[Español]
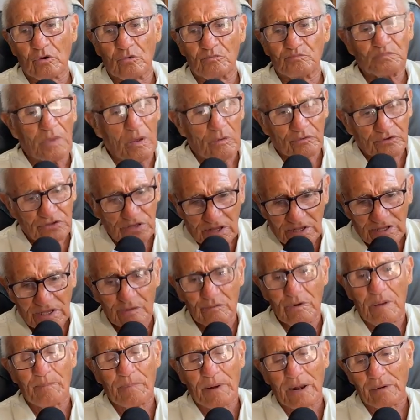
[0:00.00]
aunque sea
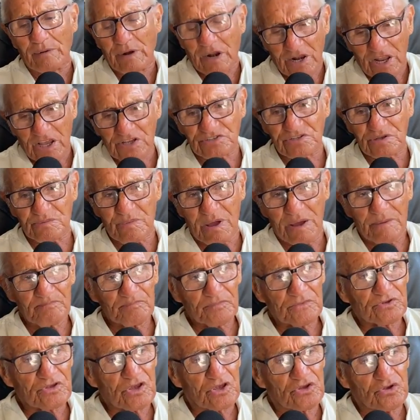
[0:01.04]
una palabra lástima.
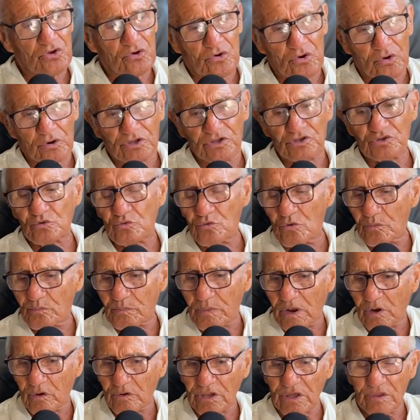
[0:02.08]
Señor,
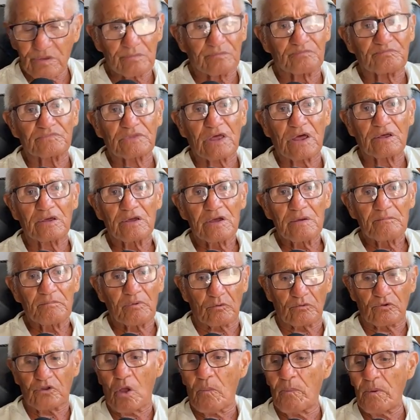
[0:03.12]
disculpe,
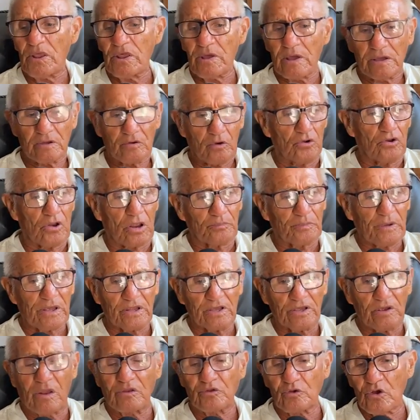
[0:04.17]
pero, no puede, hoy no
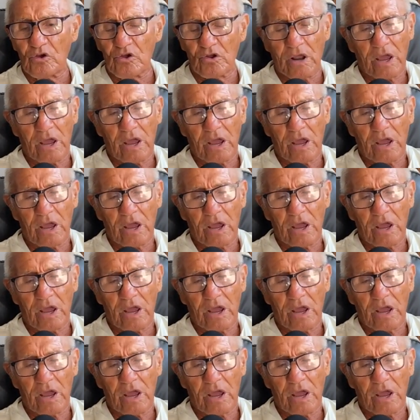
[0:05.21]
puede, ya no soy